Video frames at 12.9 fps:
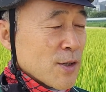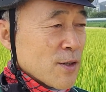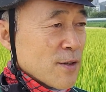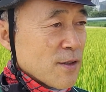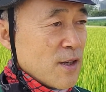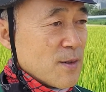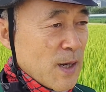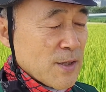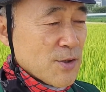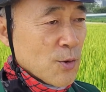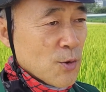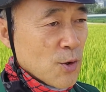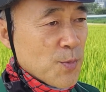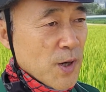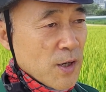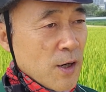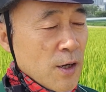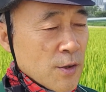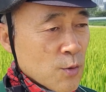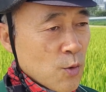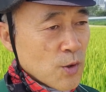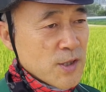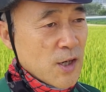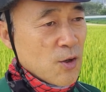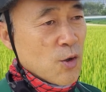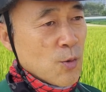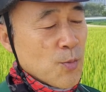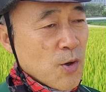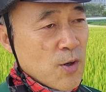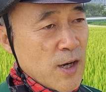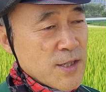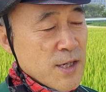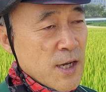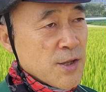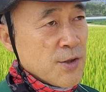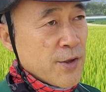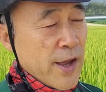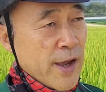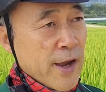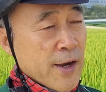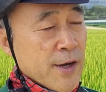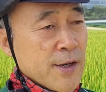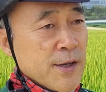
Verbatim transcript: 그래서 일반적으로 변은 꽃이라고 표현하지 않는데